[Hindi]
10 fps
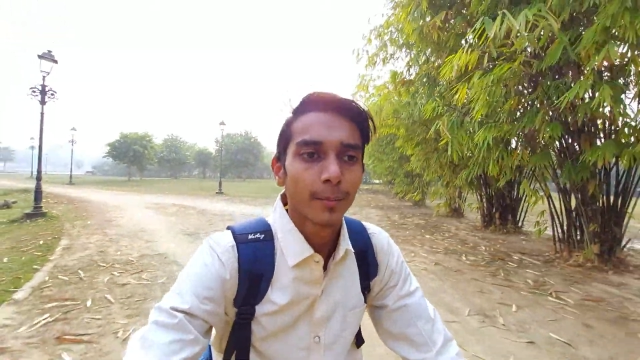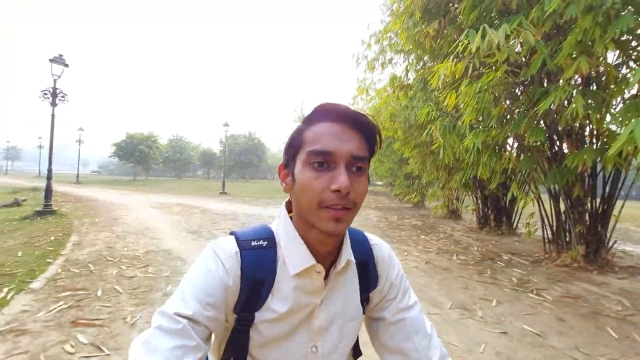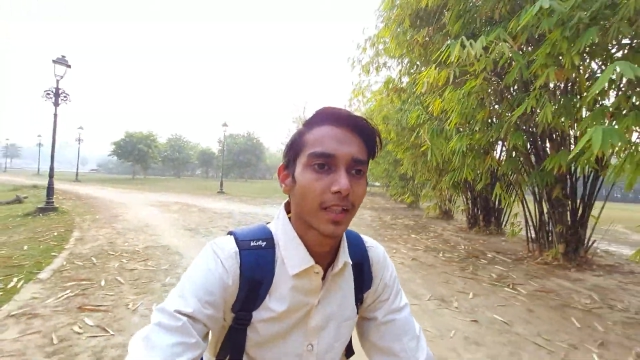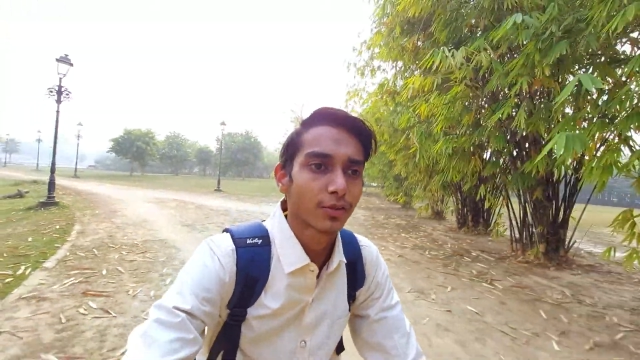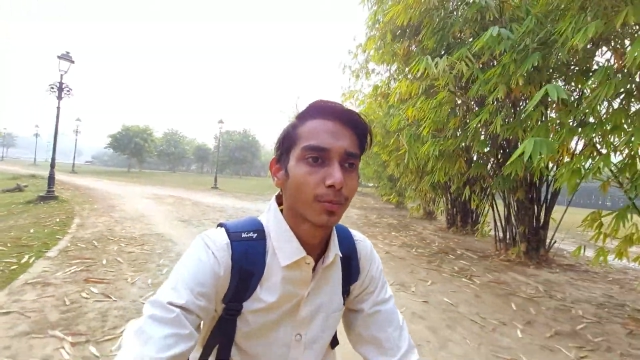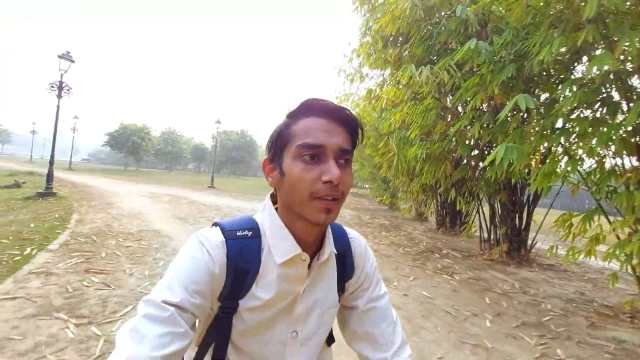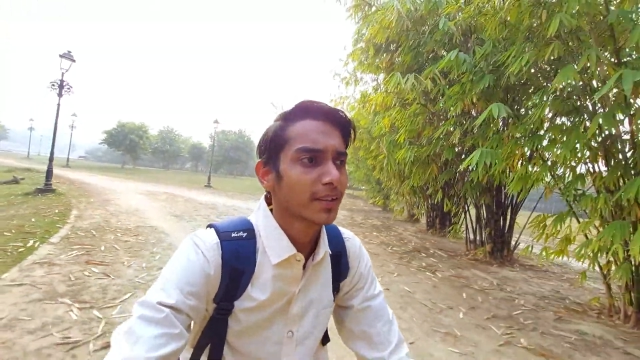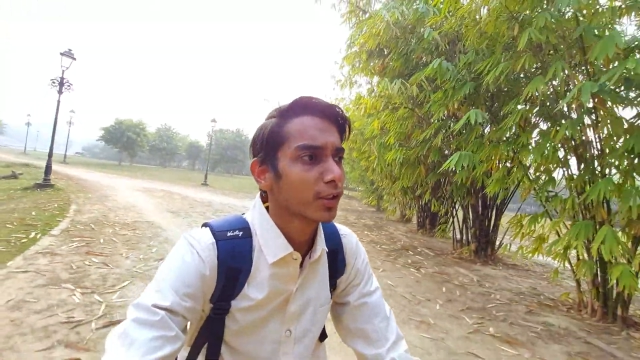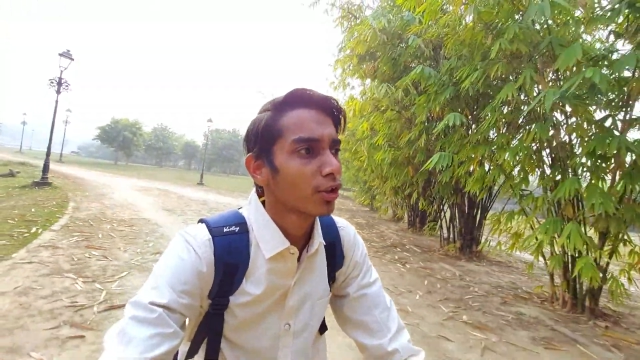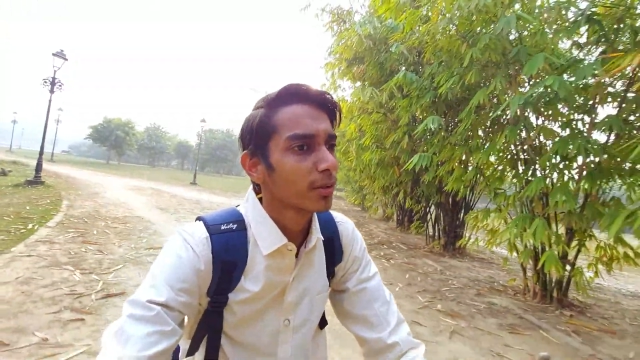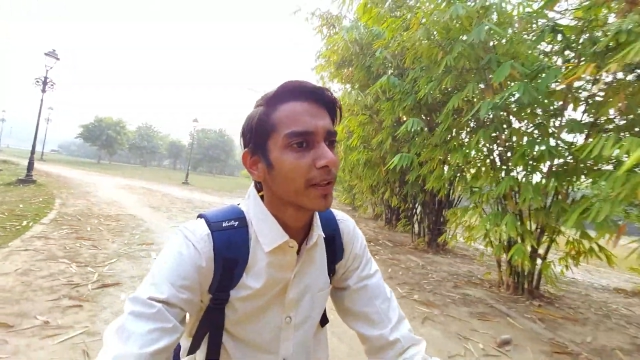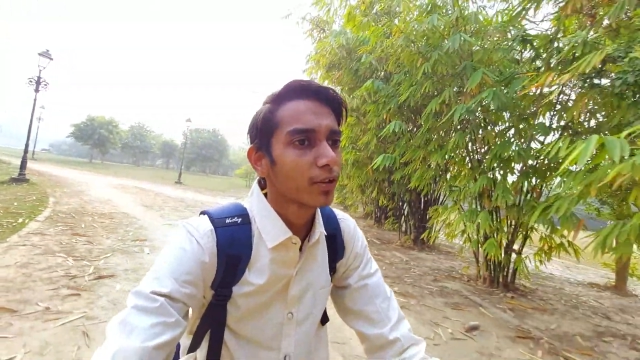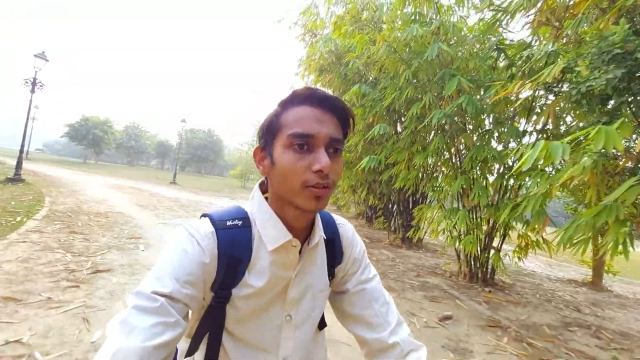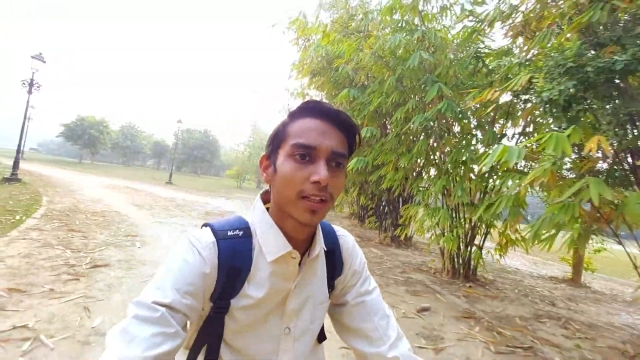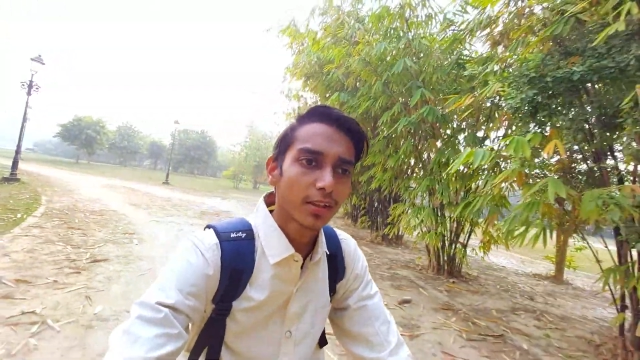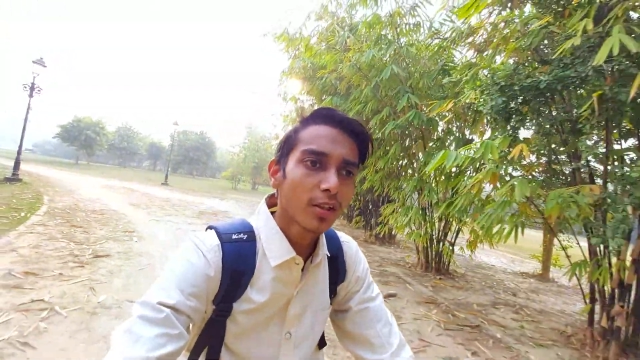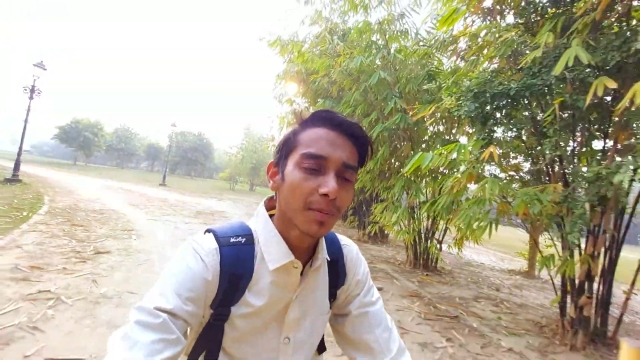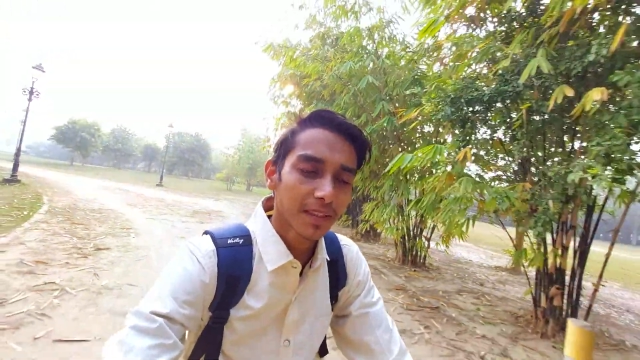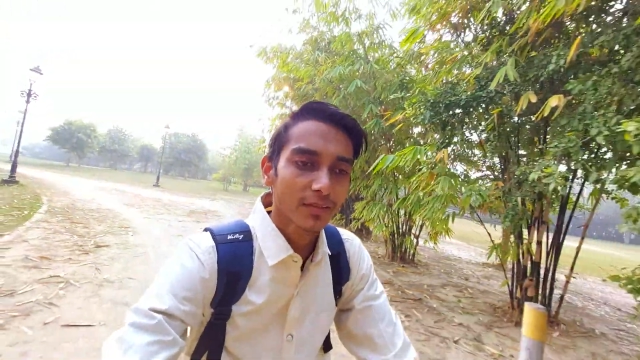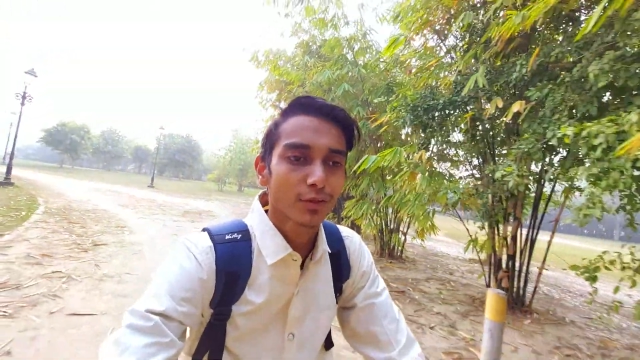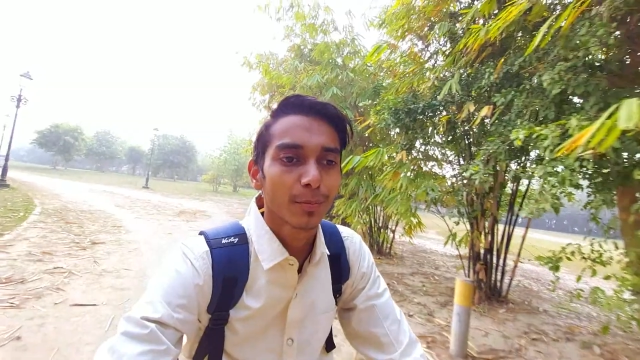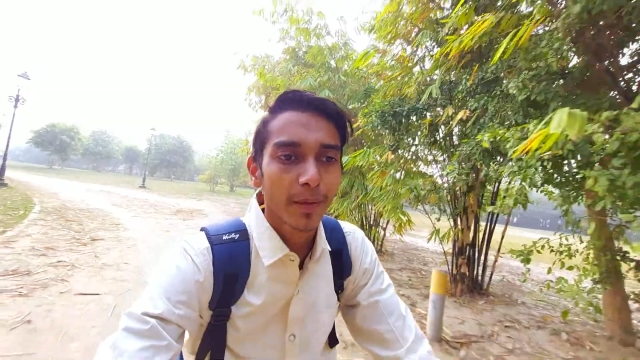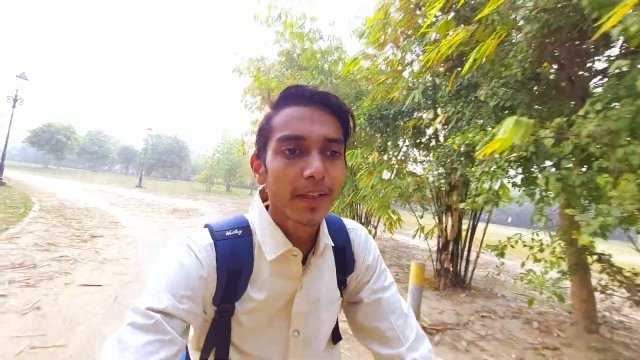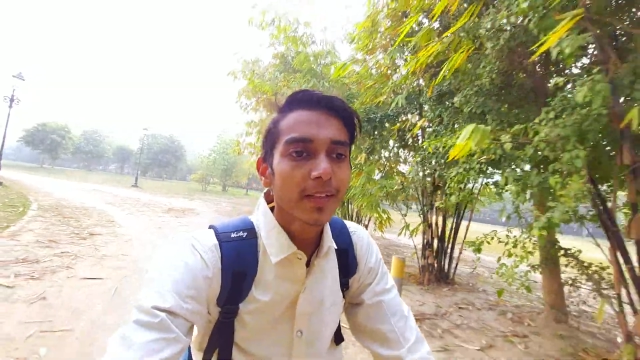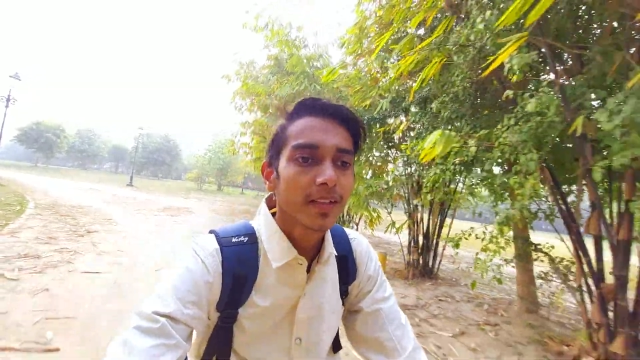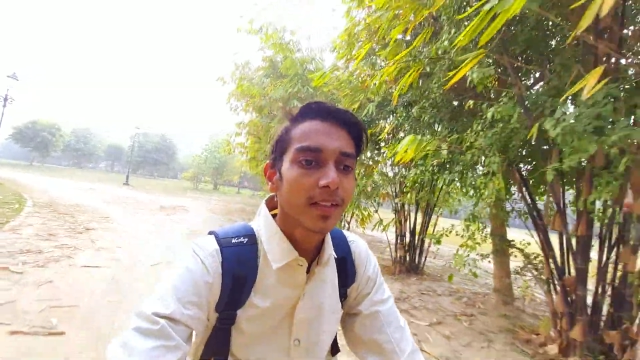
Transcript: पचास रुपये सिक्योरिटी में नहीं हो जाती और पचास रुपये